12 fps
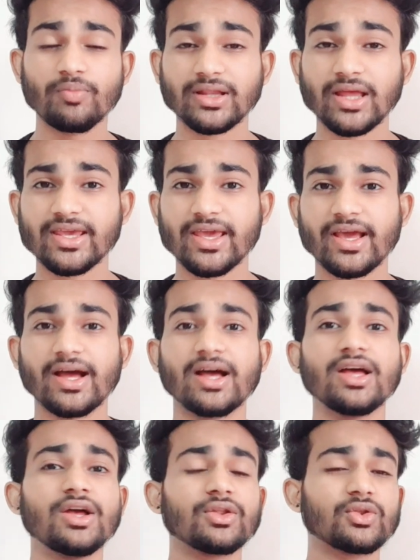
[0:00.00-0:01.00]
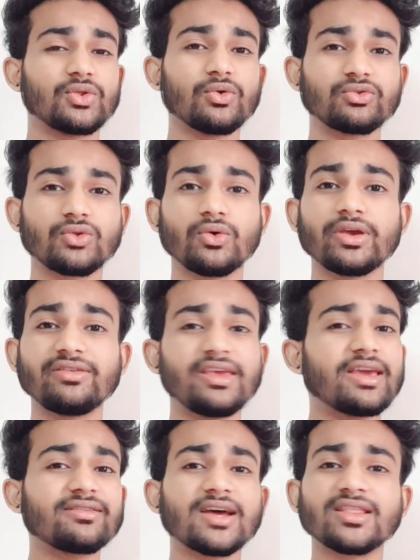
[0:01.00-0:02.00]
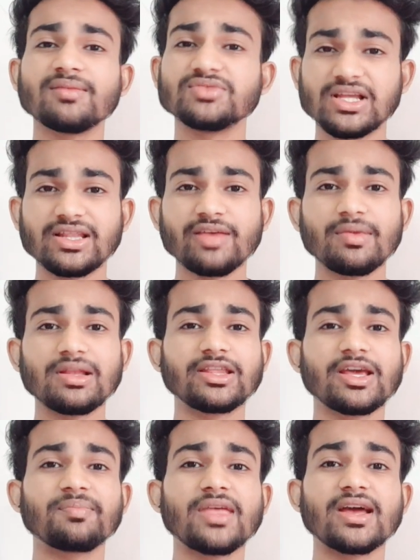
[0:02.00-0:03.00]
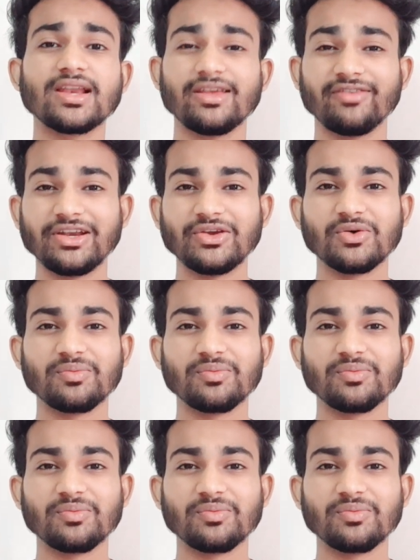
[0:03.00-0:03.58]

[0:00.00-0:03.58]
बताइएगा तो दोस्तों इसी के साथ हम जल्दी मिलते हैं अपने अगली वीडियो